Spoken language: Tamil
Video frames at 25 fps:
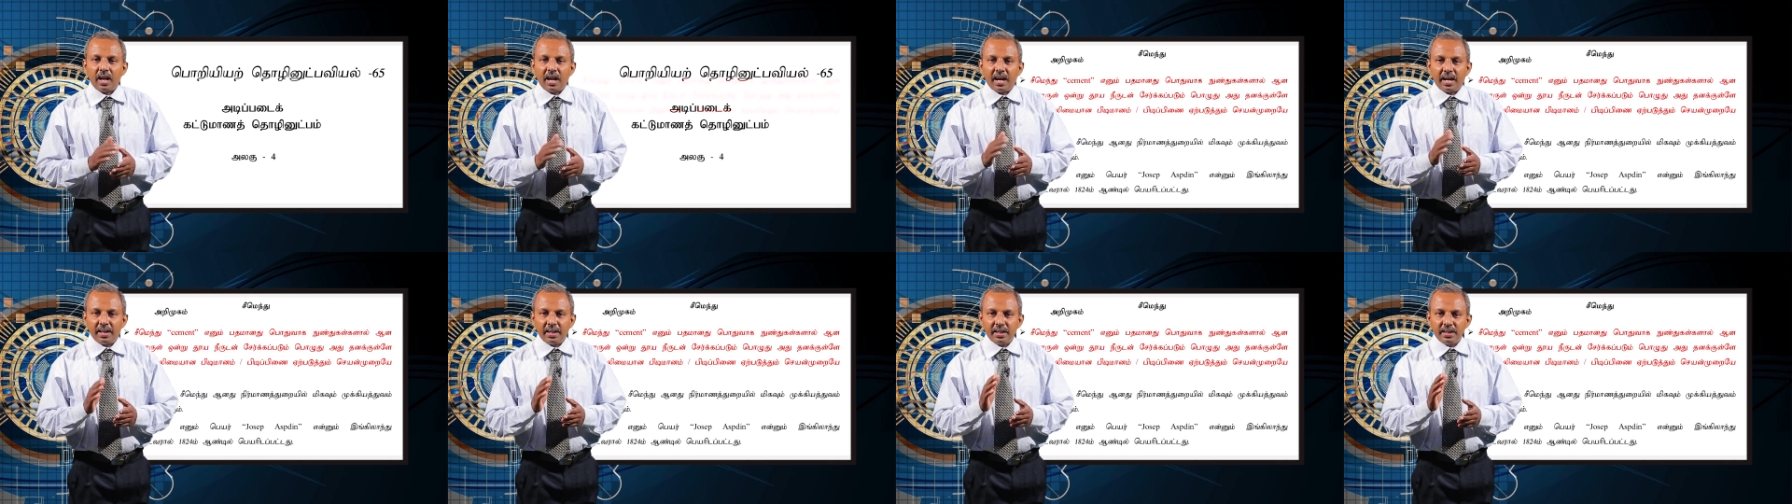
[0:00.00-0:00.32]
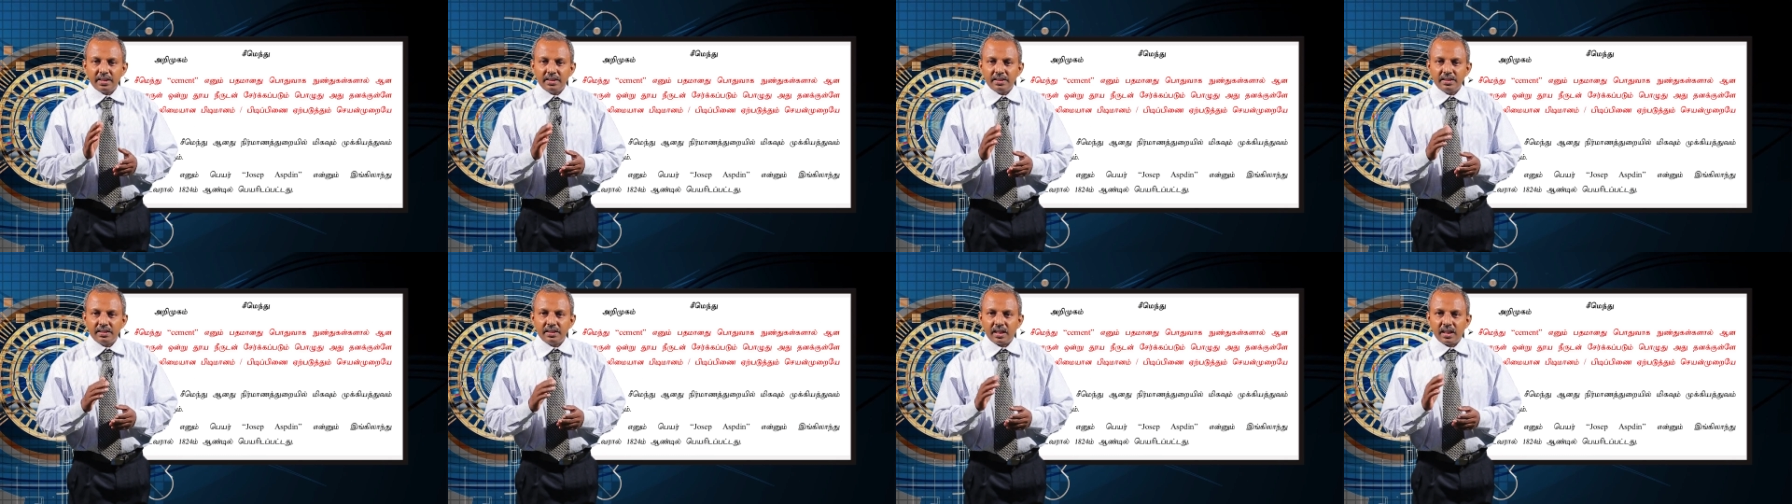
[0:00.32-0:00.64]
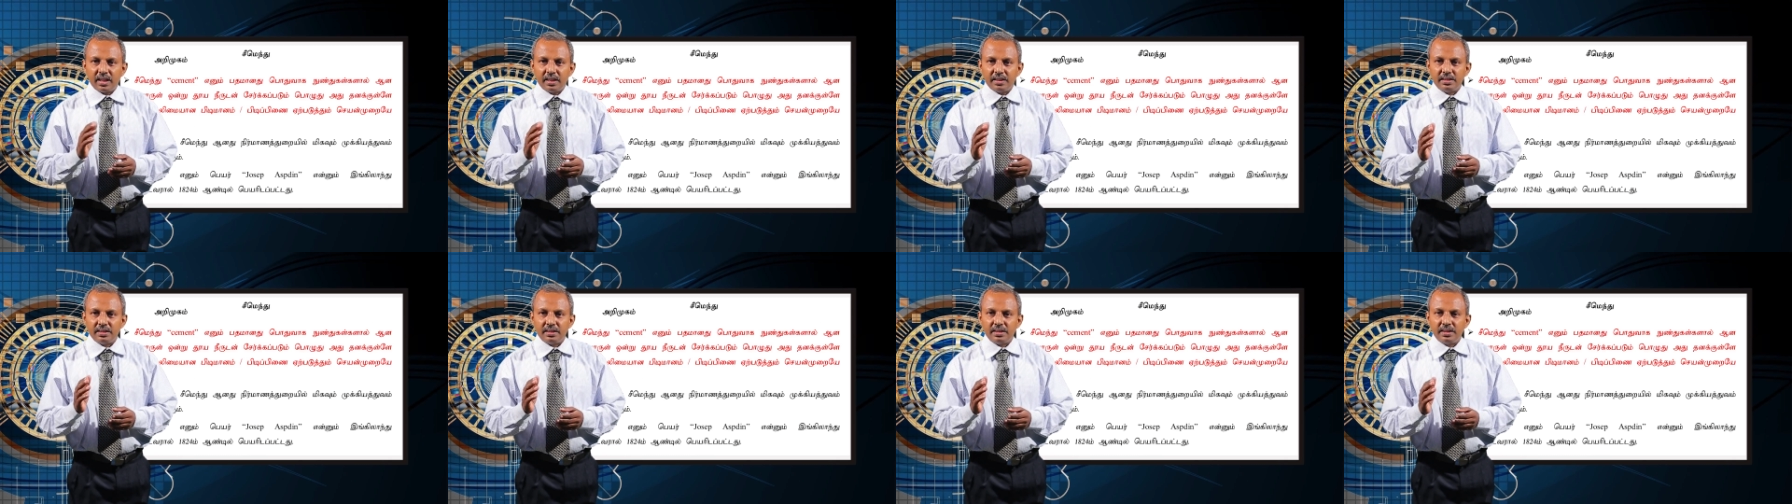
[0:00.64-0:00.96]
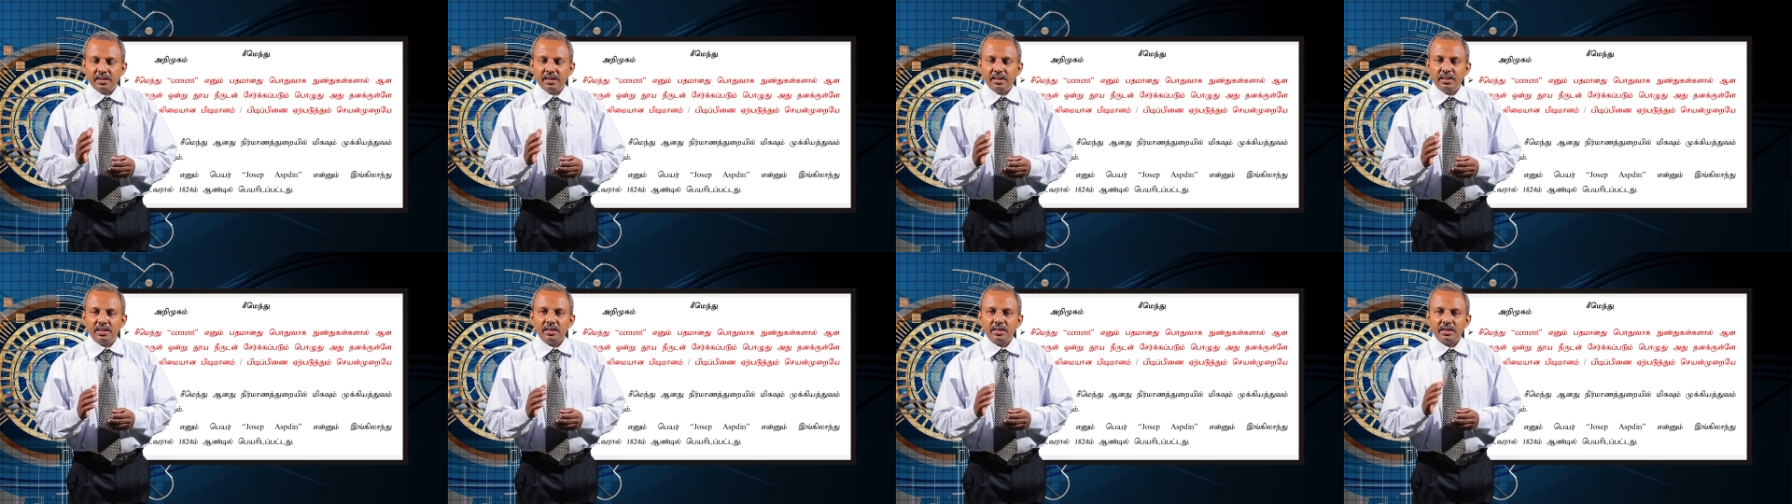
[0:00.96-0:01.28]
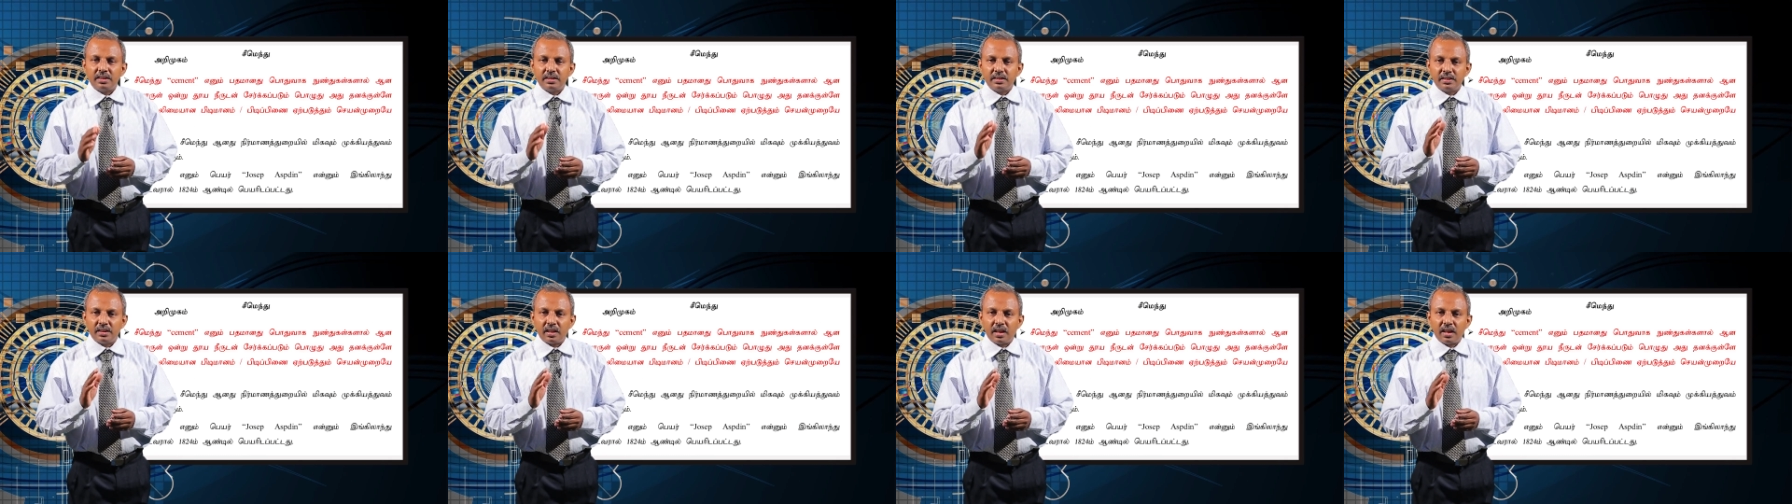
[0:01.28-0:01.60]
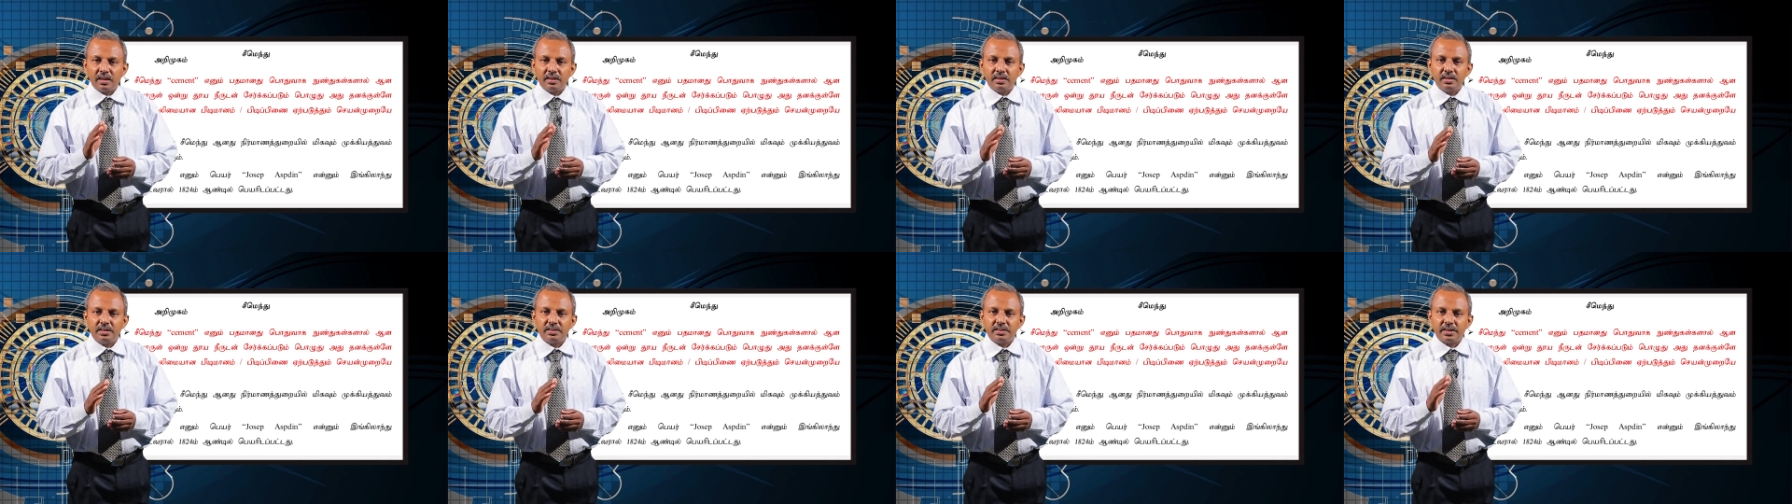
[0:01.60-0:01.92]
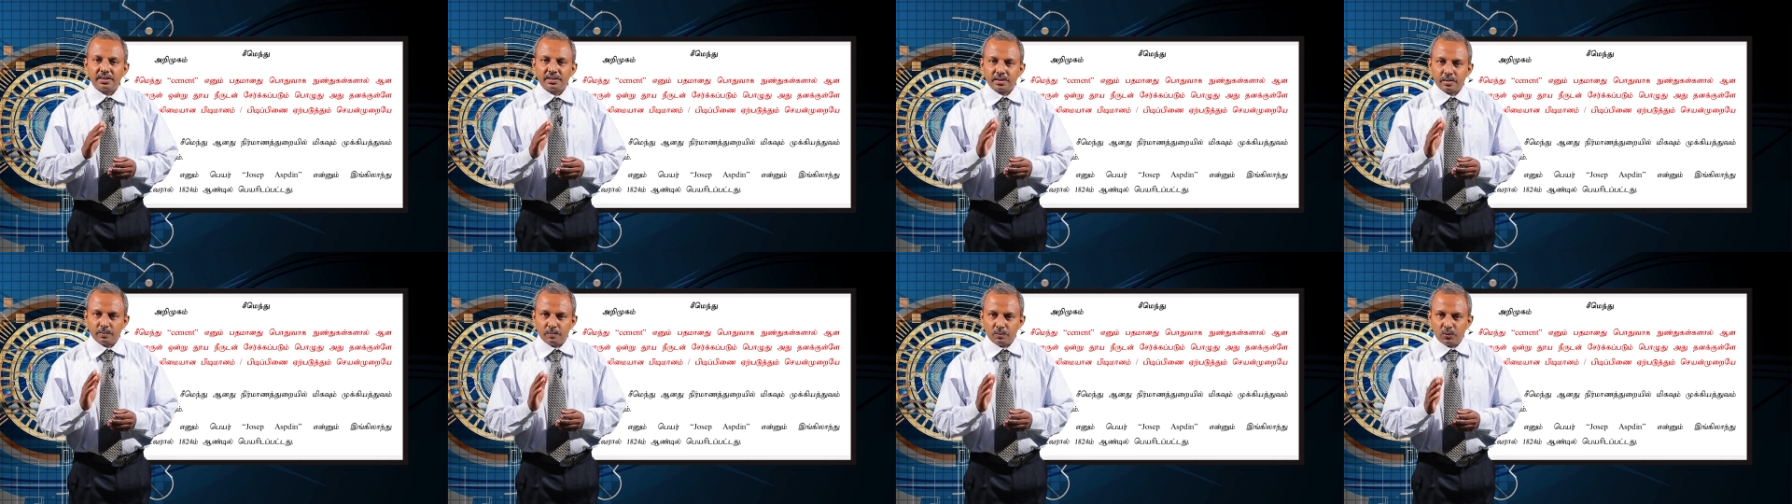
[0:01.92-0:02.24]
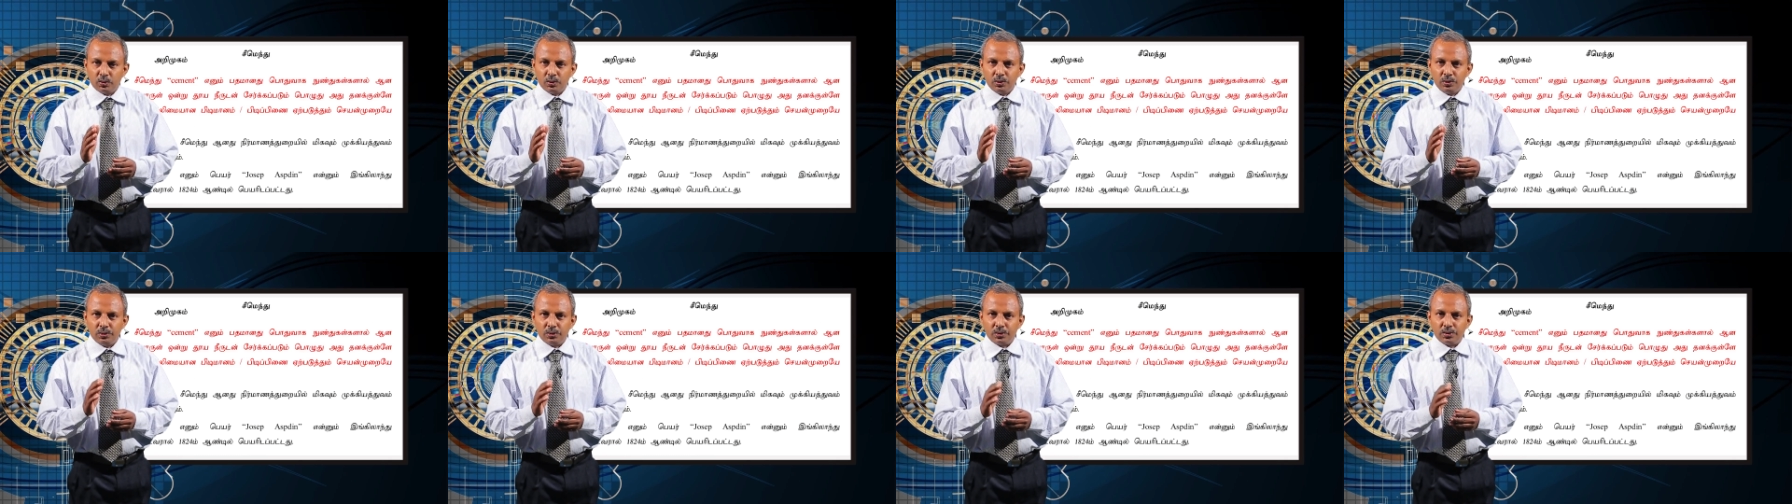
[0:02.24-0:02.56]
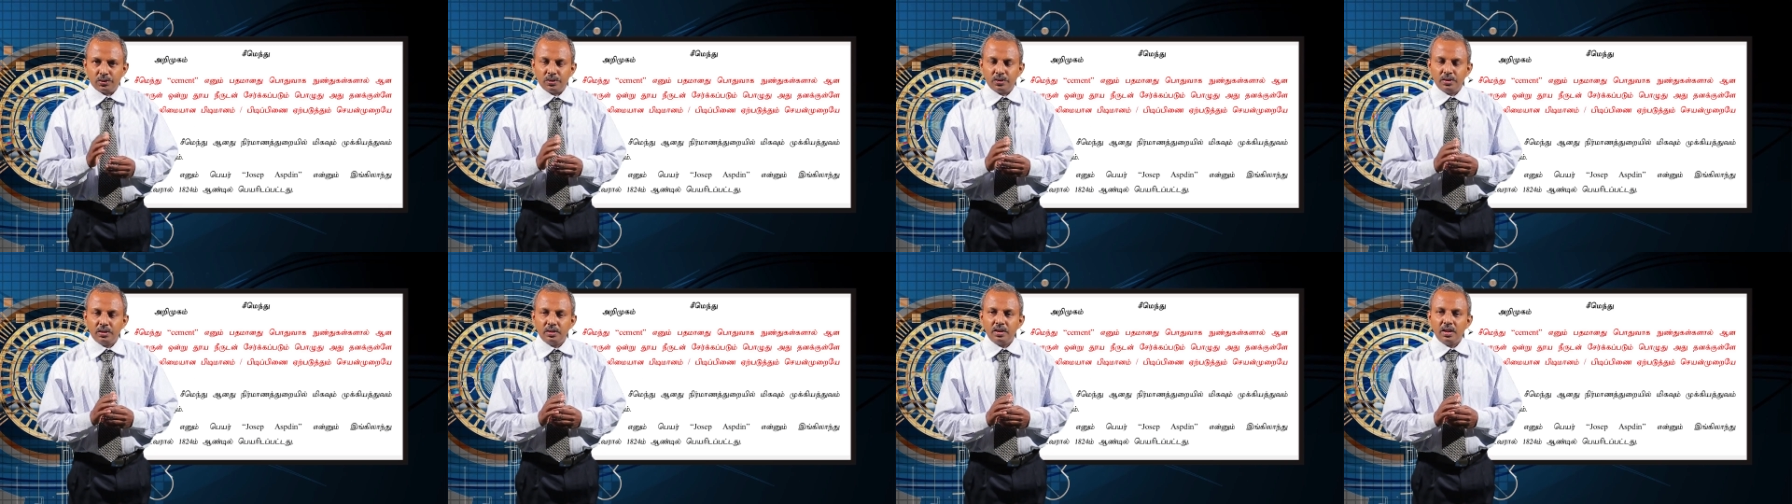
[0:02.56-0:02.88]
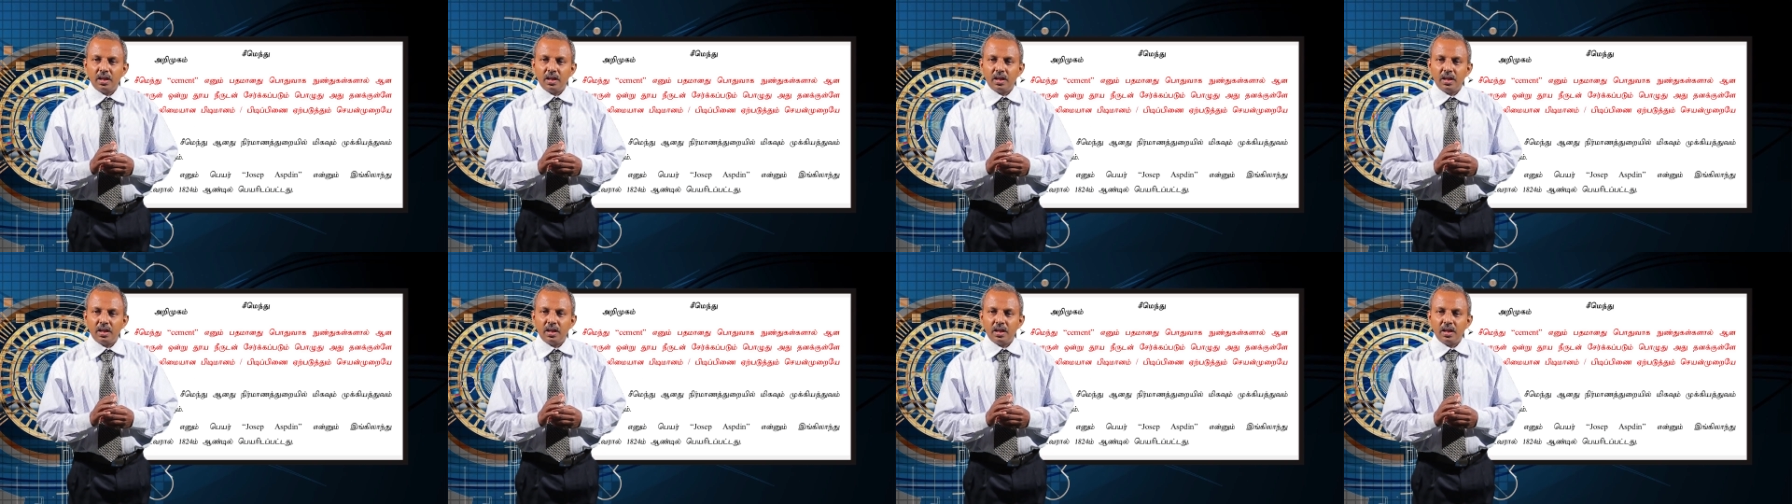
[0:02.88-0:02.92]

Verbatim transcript: அலகு நான்கில் நான்கு தசம் ஒன்று